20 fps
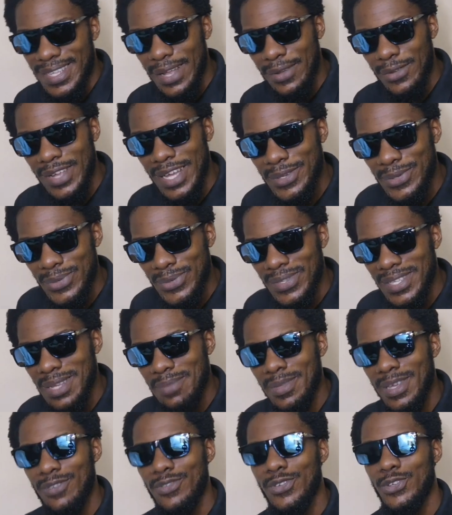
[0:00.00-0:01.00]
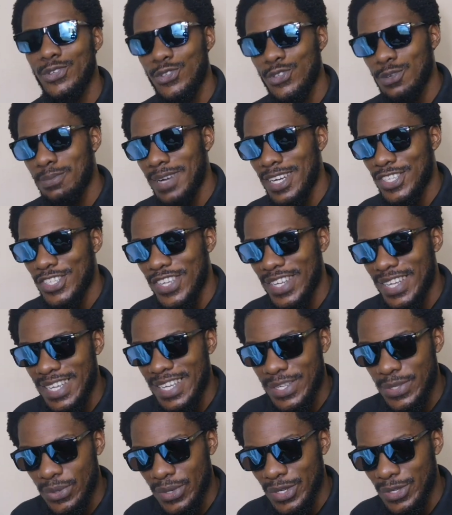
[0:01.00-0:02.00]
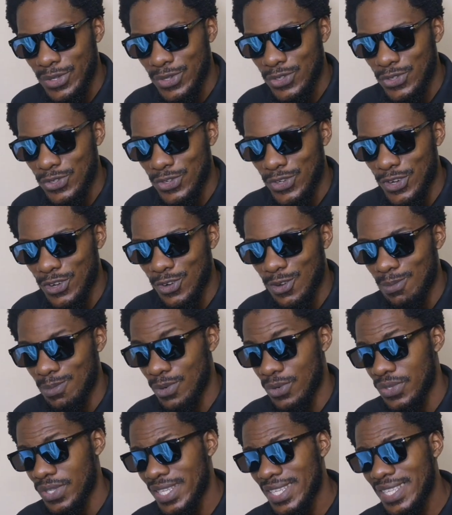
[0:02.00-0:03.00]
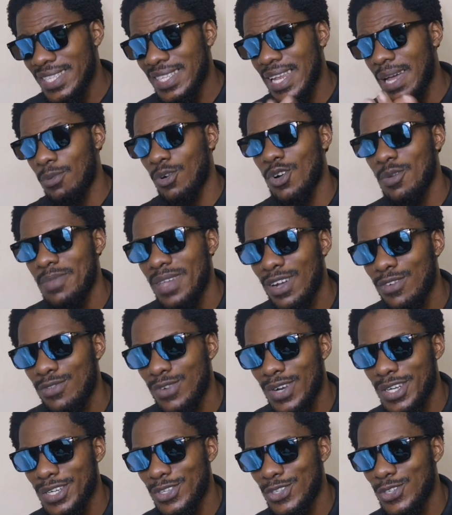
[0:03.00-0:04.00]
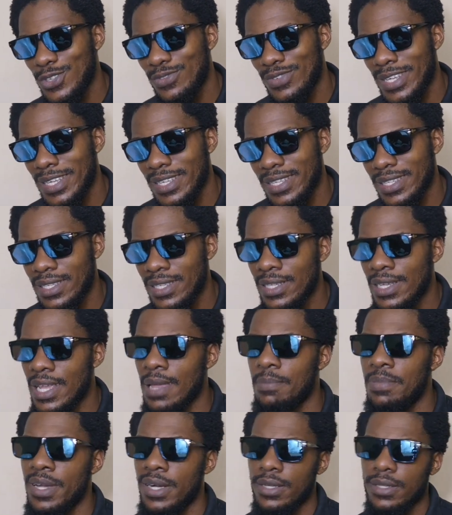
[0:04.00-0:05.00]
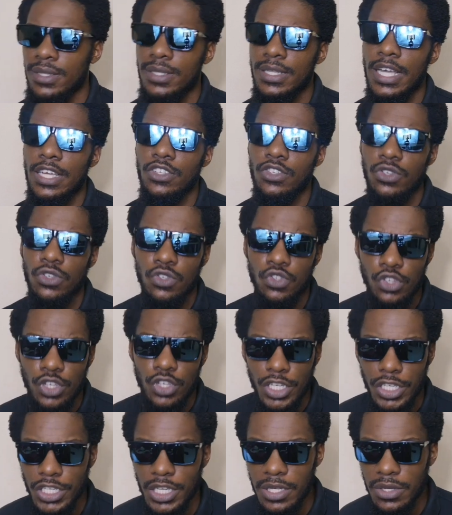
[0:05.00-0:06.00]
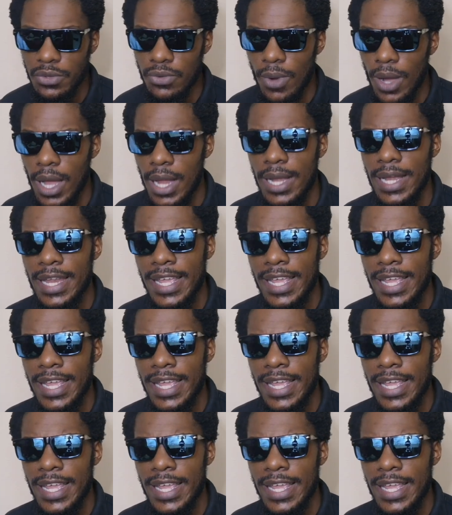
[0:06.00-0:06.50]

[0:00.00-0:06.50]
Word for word: Salut à tous et bienvenue sur ma chaîne Les Stories de Junior Lobo. Si c'est la première fois que tu viens ici, eh bien, sache que tu es chez toi.